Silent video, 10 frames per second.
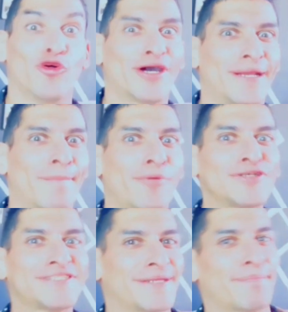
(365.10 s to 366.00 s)
un gran
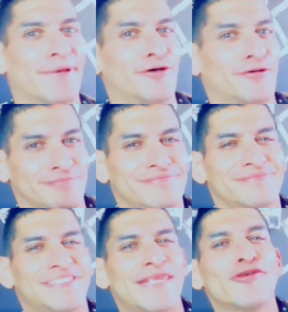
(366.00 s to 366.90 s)
postre, pero
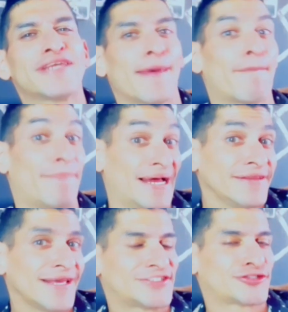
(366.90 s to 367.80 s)
dinos qué
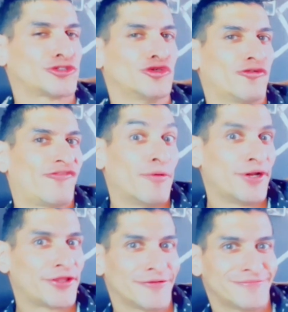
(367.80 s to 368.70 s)
pan es tu
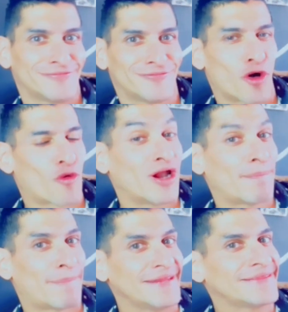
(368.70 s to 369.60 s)
favorito o
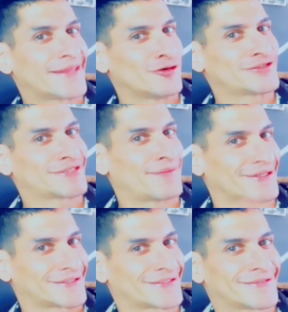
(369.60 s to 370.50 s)
cuál pan te gusta
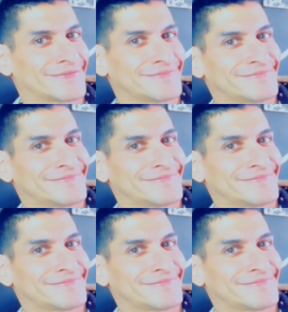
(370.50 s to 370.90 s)
más.